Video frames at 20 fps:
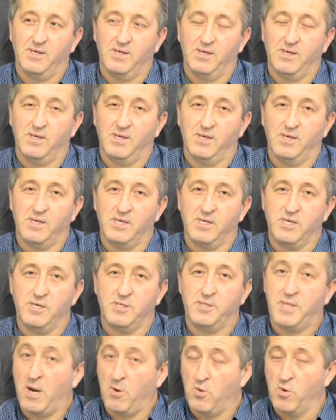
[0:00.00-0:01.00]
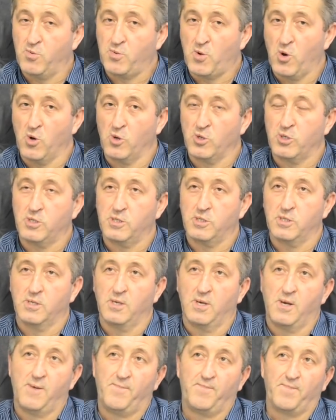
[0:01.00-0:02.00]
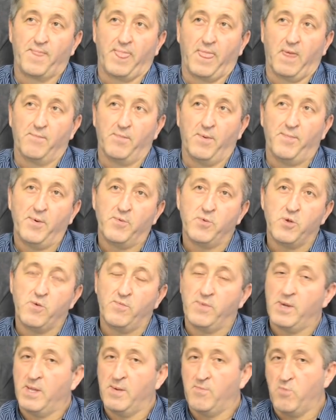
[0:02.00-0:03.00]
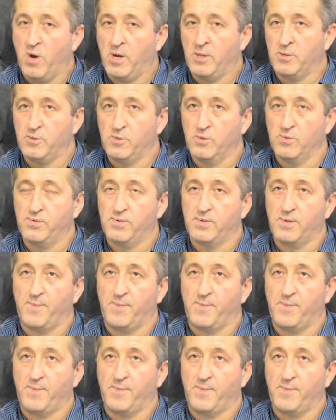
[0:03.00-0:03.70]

e, i dało w kość. Popełniłem wiele błędów